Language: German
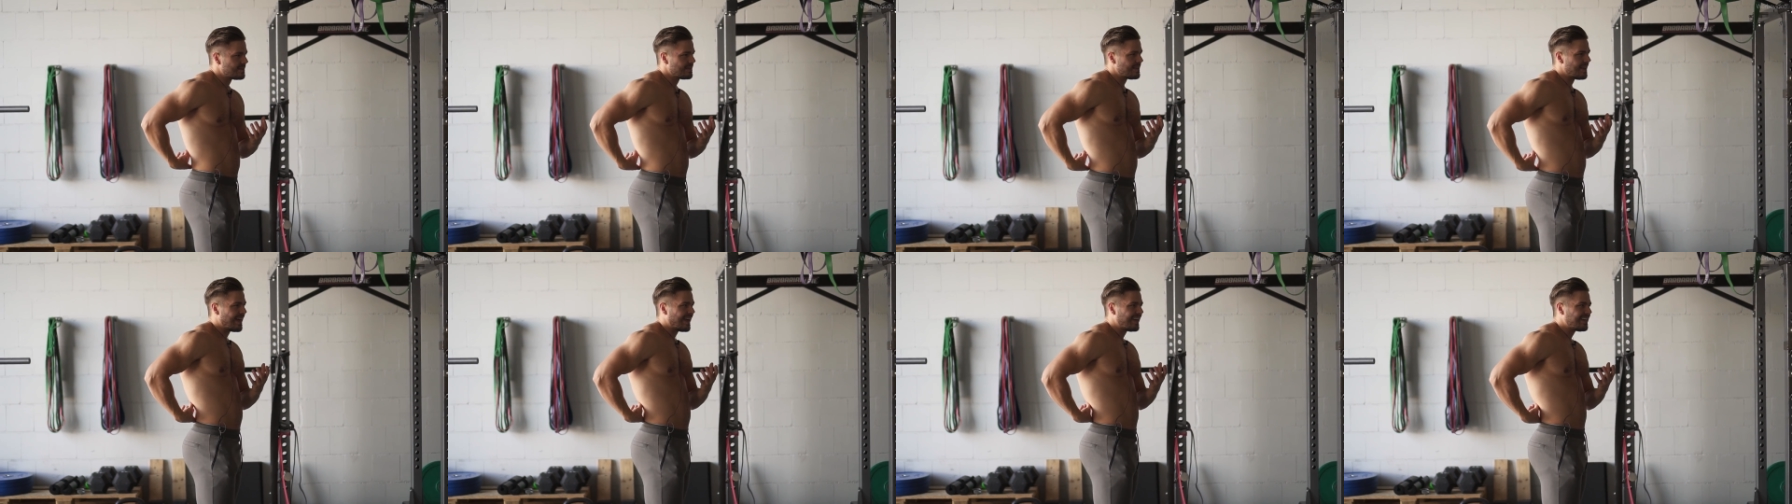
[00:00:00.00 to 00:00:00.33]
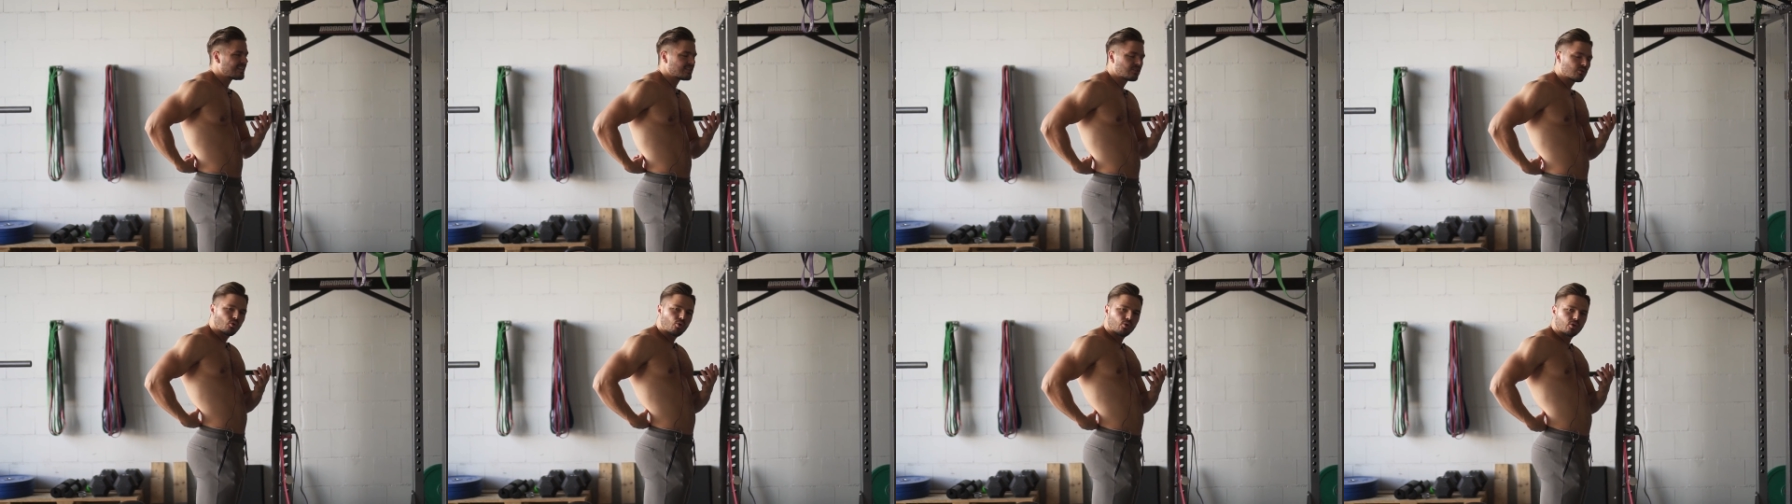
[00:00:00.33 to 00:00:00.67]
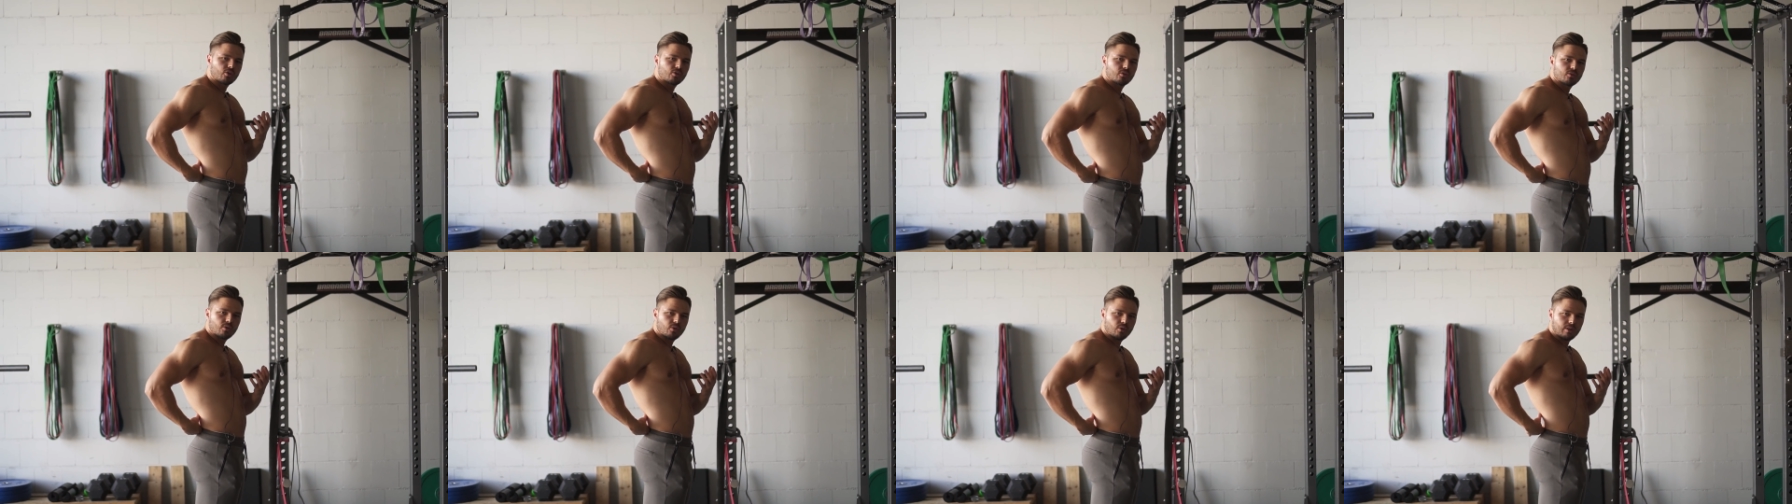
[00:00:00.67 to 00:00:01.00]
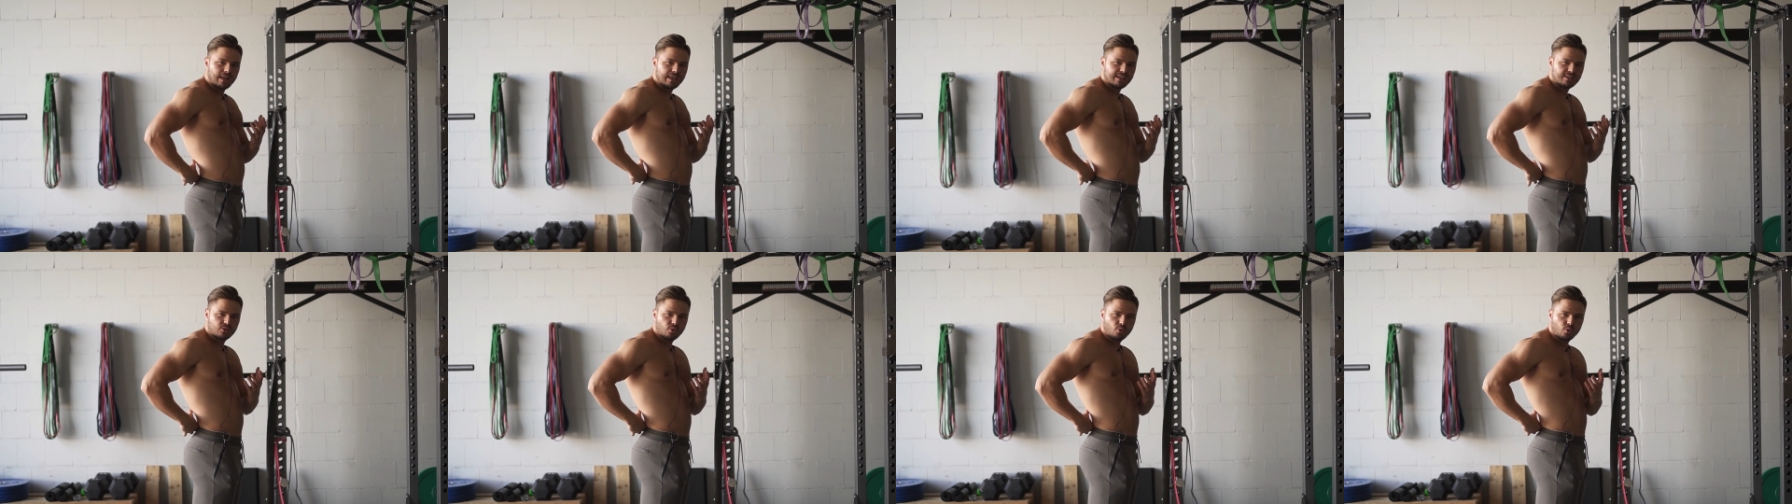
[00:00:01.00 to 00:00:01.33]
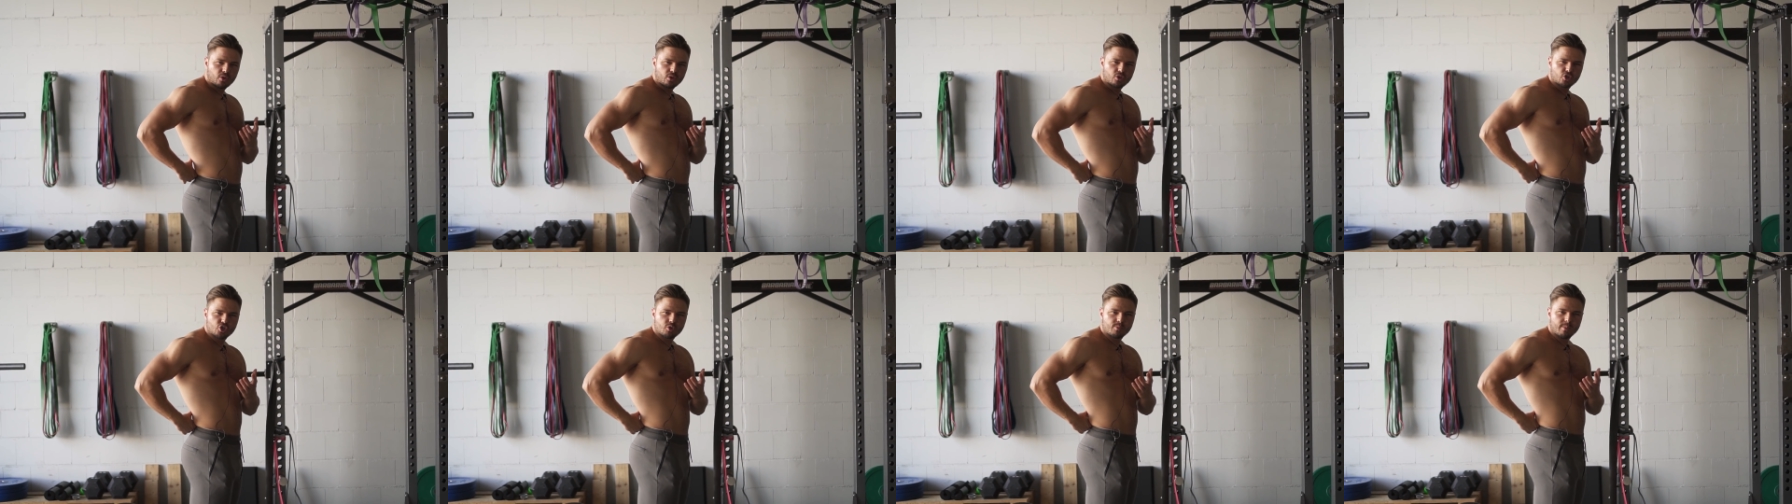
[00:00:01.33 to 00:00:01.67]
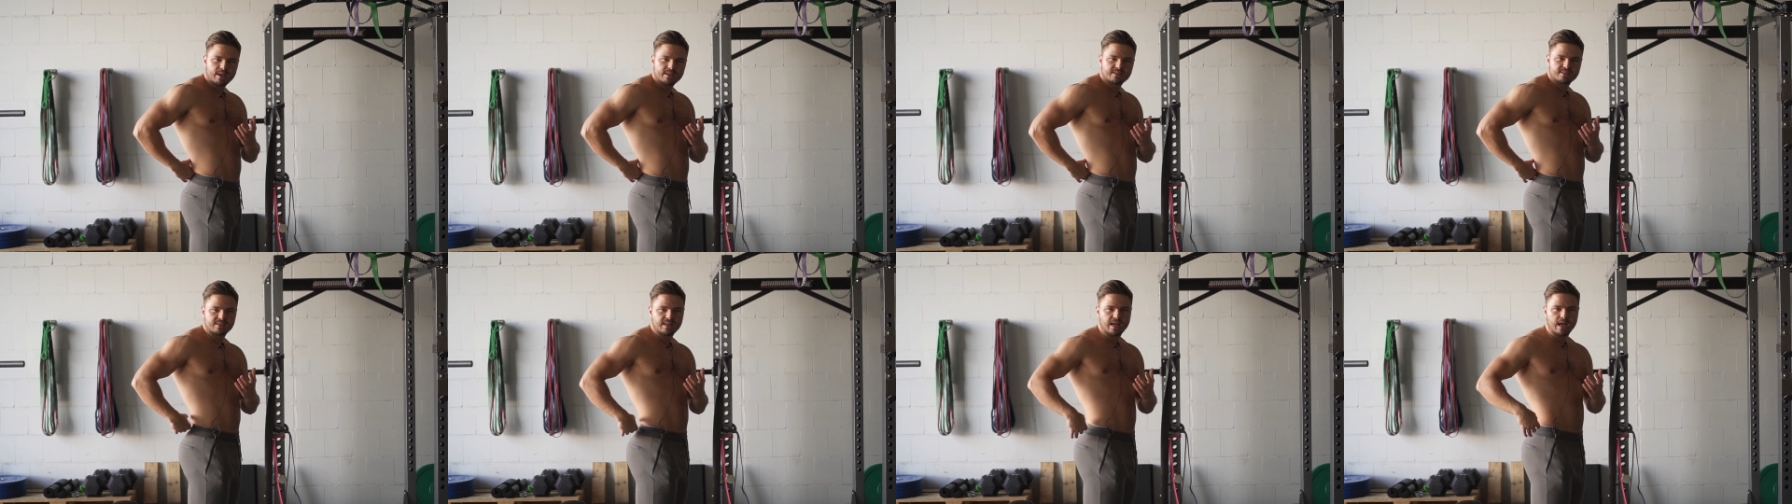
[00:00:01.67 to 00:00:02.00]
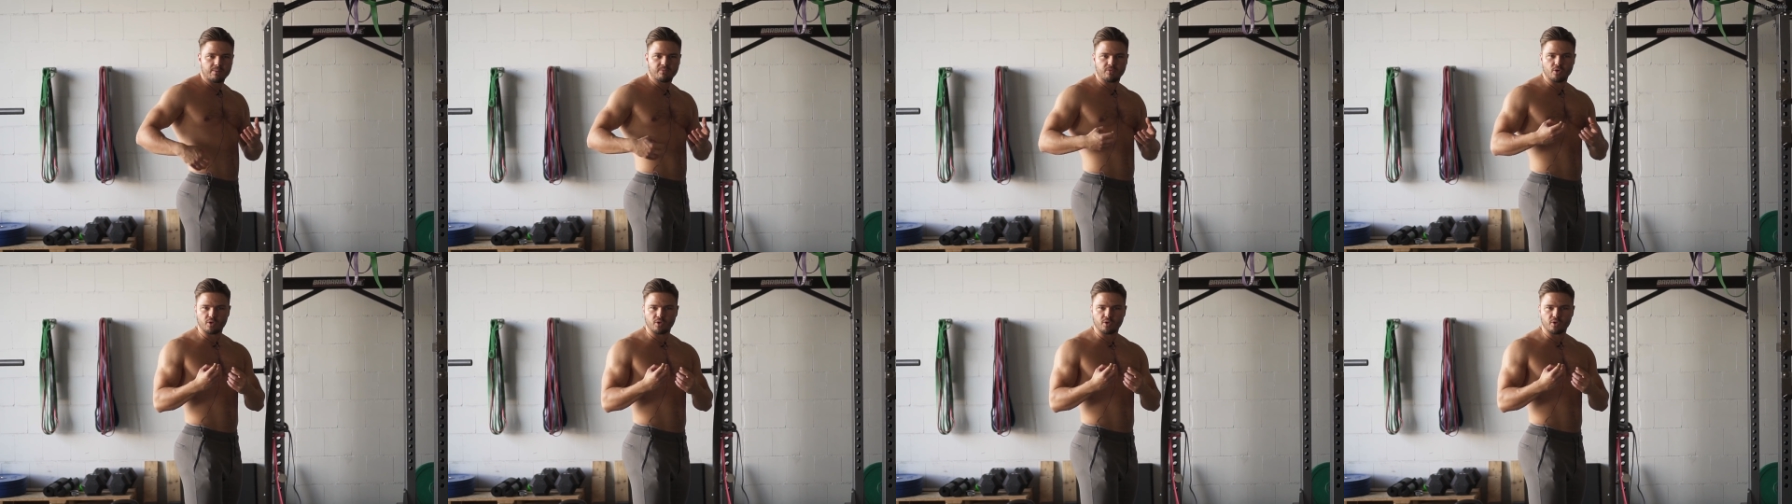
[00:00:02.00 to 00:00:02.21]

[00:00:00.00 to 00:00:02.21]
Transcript: leichten Rücken, leichte Rückenschmerzen haben,